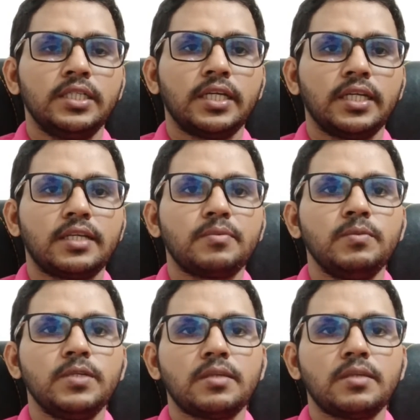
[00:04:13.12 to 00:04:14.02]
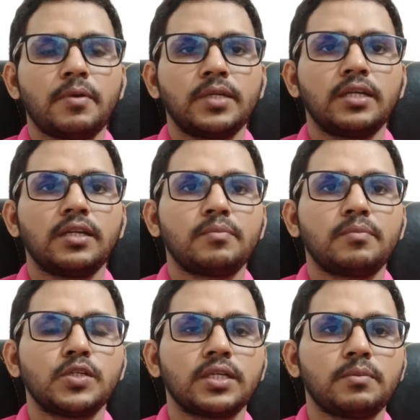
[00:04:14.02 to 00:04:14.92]
সেক্ষেত্রে আপনি ভিসা পাবেন কিনা
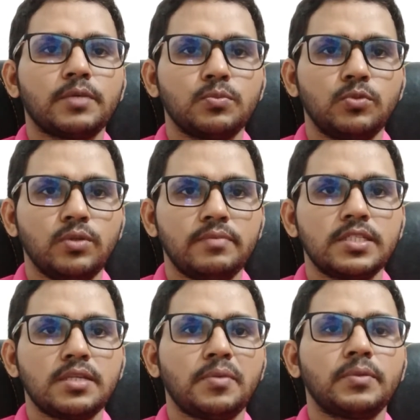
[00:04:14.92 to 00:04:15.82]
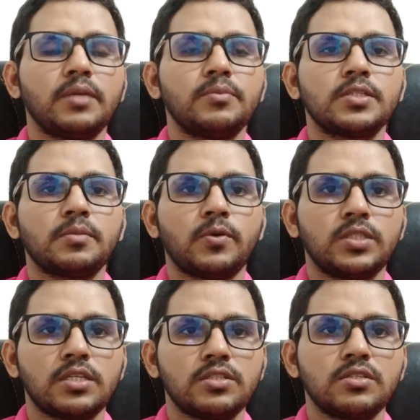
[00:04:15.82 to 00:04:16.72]
আপনি সাদা পাসপোর্ট হলে ভিসা পাবেন না ভিসা
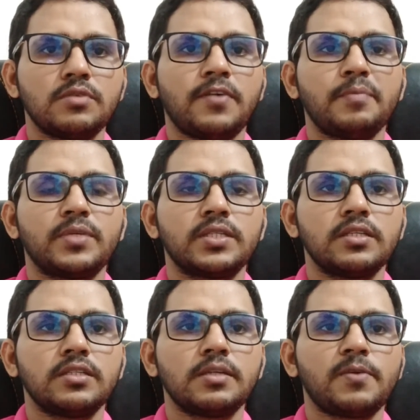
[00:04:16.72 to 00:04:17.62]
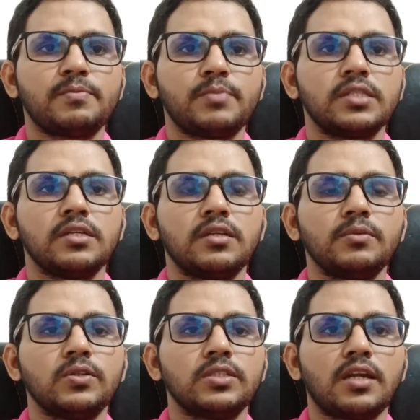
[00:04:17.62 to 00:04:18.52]
পাওয়ার চান্স আছে ফাইভ পার্সেন্ট সেই ফাইভ পার্সেন্টের
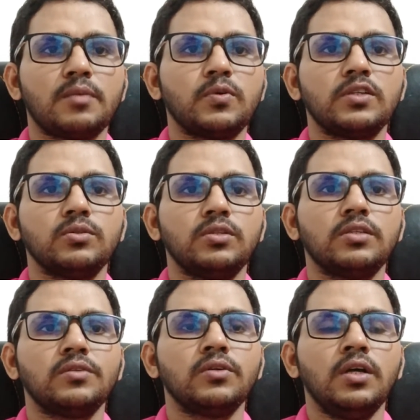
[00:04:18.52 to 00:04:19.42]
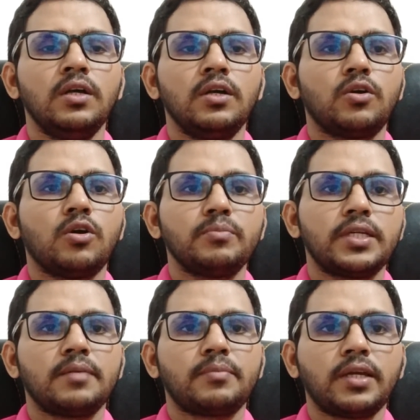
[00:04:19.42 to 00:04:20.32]
ভিতর যারা পড়ে যদি কোনো
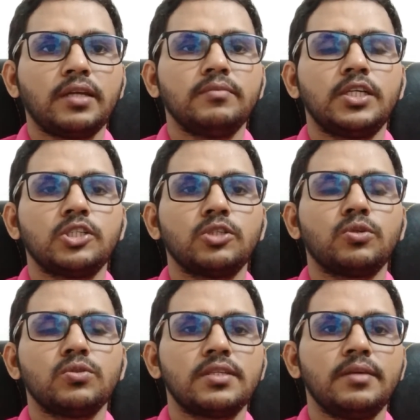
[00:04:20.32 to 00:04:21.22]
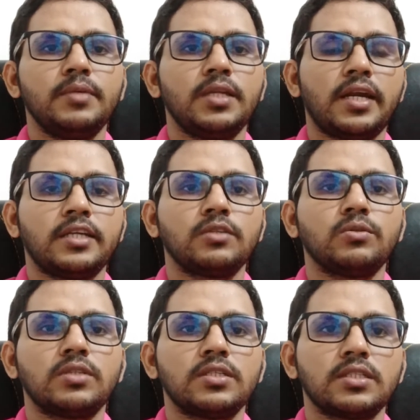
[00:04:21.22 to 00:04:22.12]
কোম্পানি আপনাকে ইনভাইটেশন কোনো সেমিনার অ্যাটেন্ড
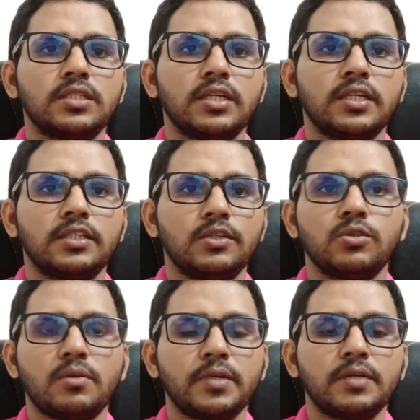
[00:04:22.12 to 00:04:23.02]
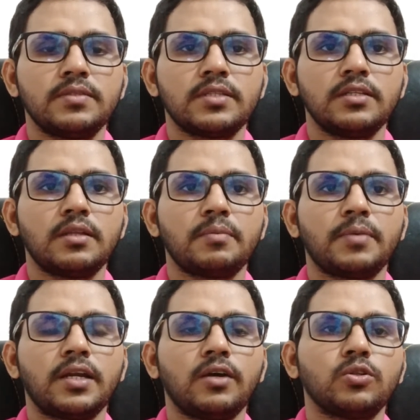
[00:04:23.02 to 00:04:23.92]
করতে চান সেক্ষেত্রে হয়তো আপনাকে ভিসা দিতে
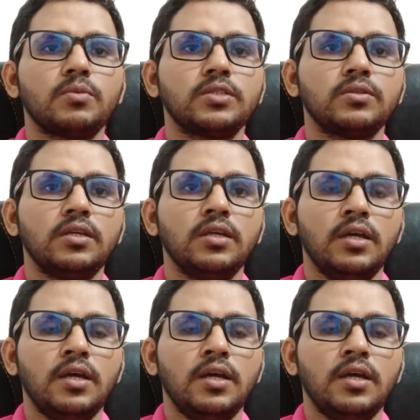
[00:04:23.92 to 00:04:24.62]
পারে অথবা যদি